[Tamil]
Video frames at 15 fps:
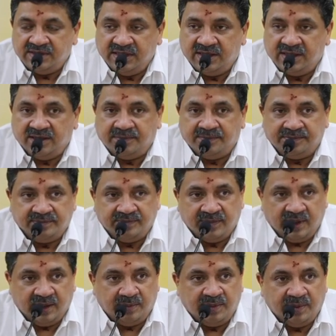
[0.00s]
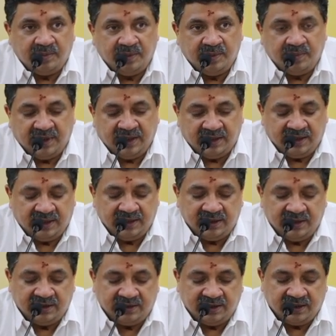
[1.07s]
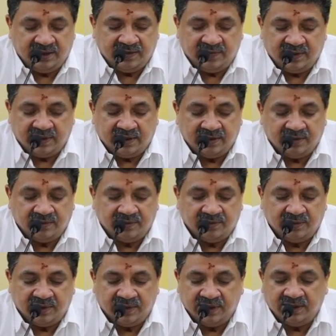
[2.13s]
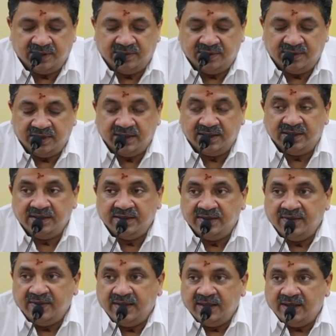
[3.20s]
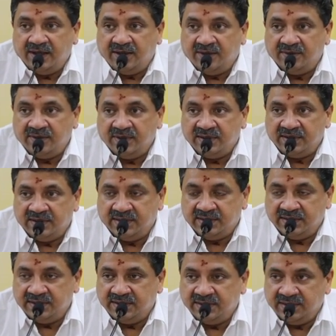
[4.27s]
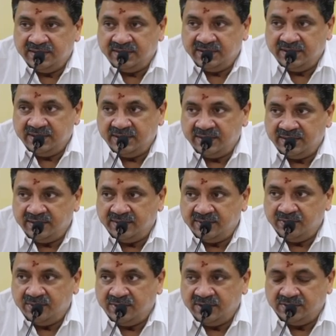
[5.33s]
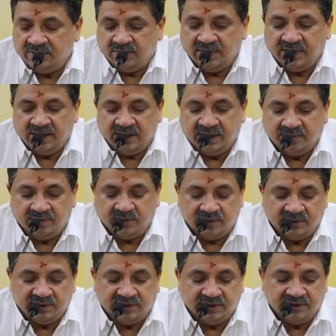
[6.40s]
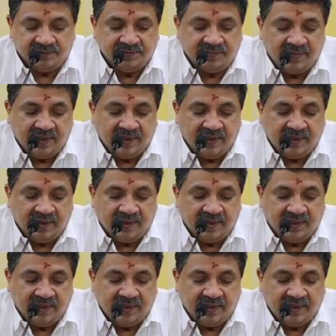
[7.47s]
சீக்கிரம் எப்போ பயனாளிகள் தெரிய வர்றாங்களோ உடனுக்குடனே அவங்களுக்கு இந்த ஊக்கத்தொகை எல்லாம் கொடுத்து